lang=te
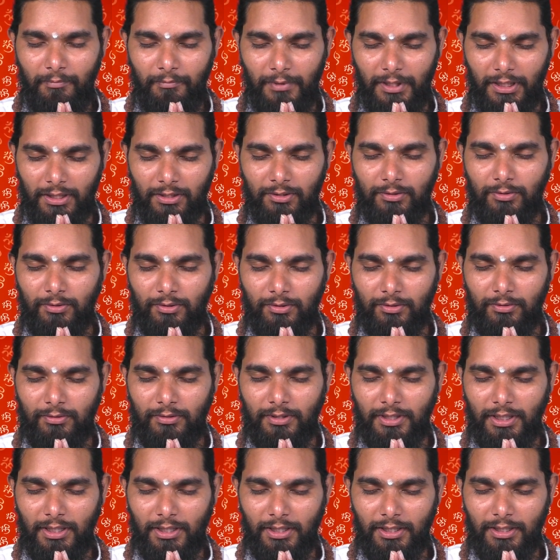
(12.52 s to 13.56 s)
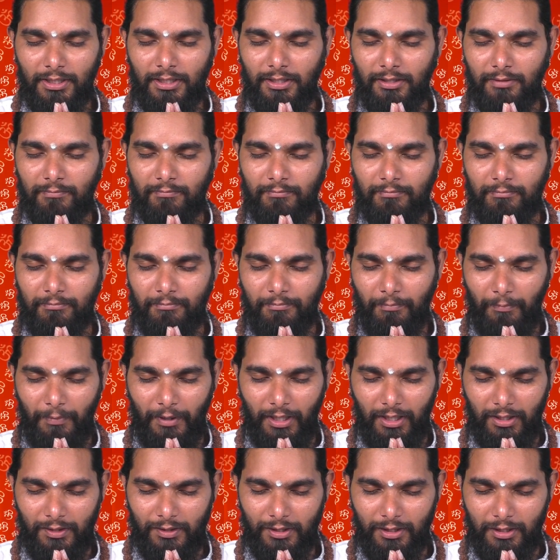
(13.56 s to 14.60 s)
మా గురువు గారికి
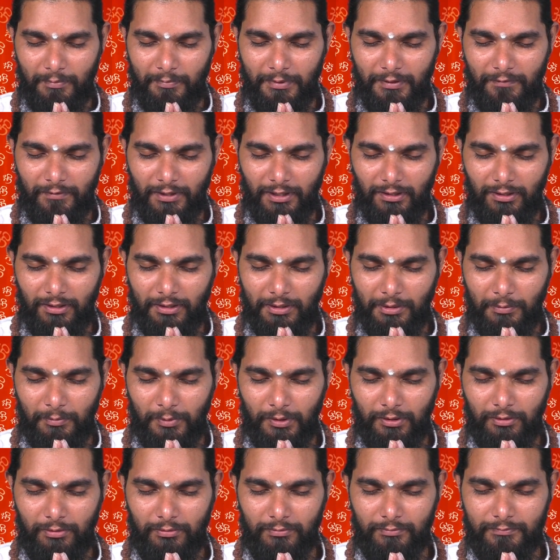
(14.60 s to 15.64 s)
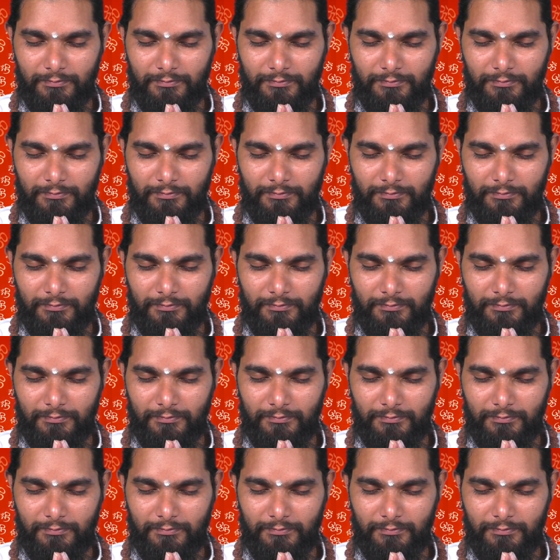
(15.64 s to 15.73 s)
పాదాభివందనములు